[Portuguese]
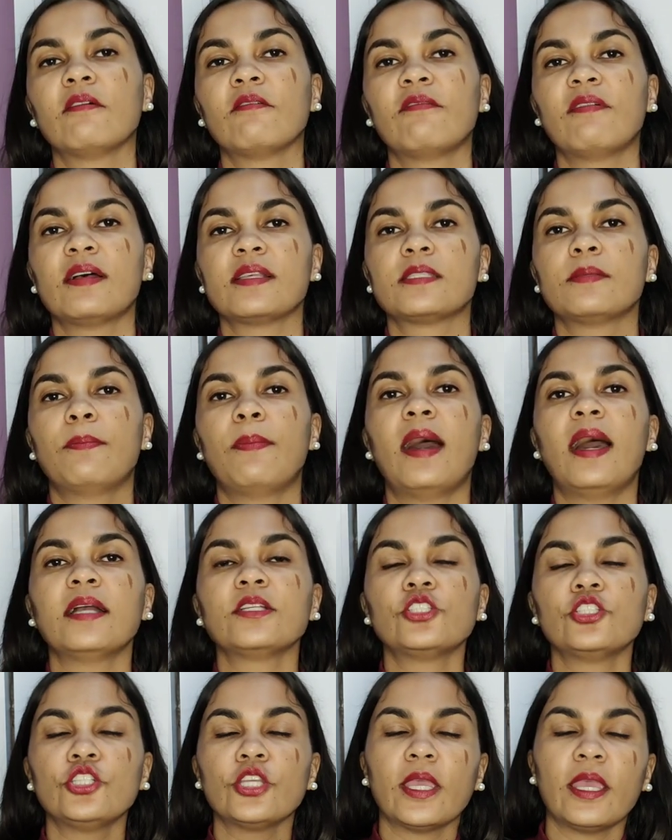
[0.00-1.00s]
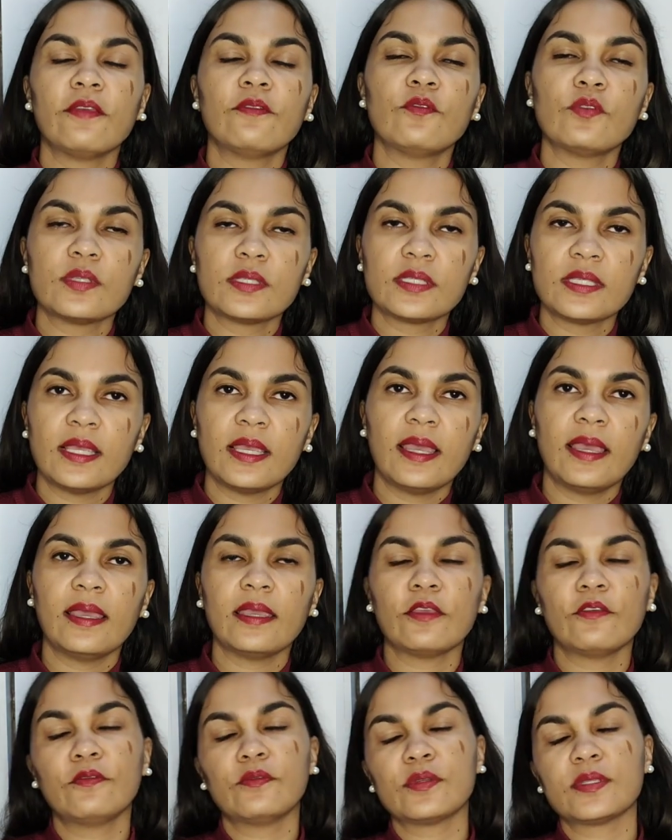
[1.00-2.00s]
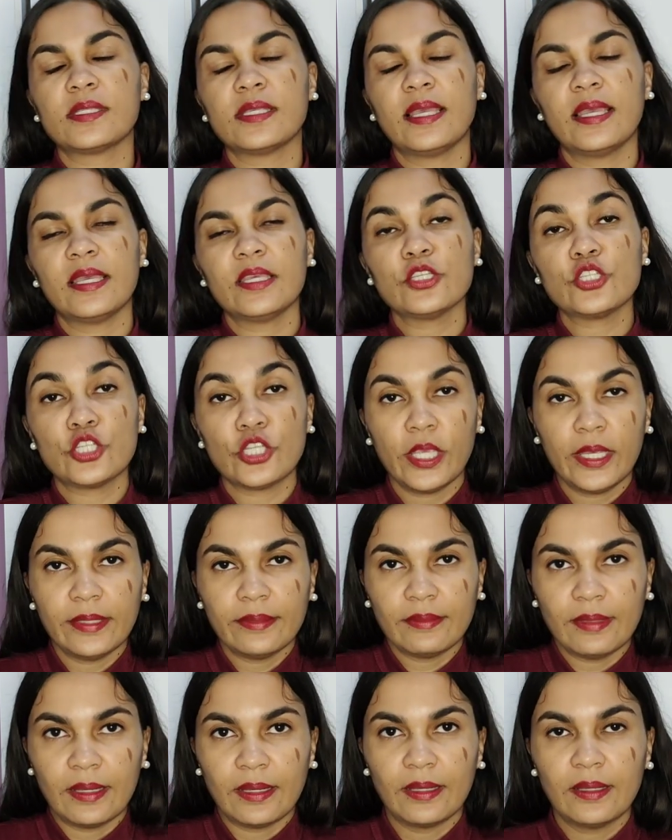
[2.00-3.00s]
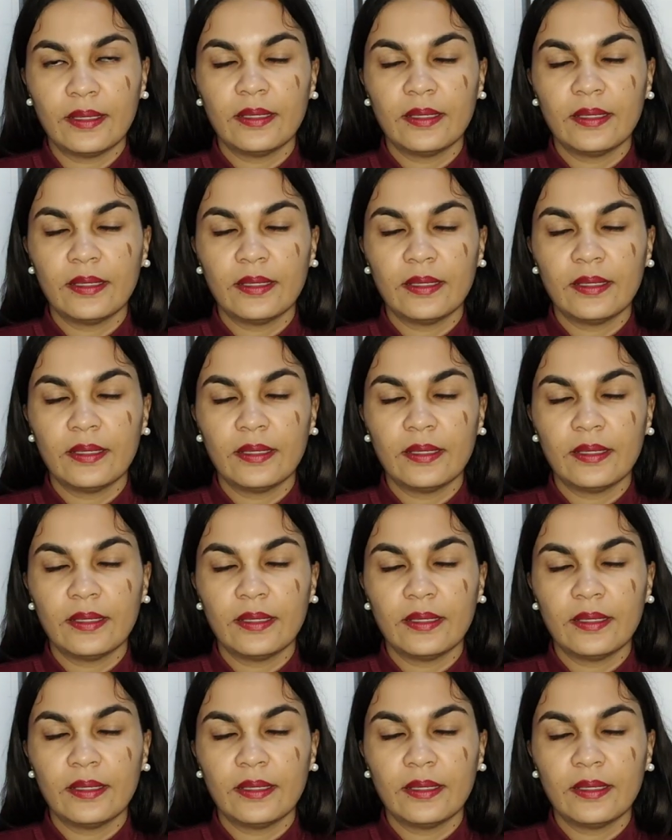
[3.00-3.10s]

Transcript: Faz parte de quem você é que você rejeita.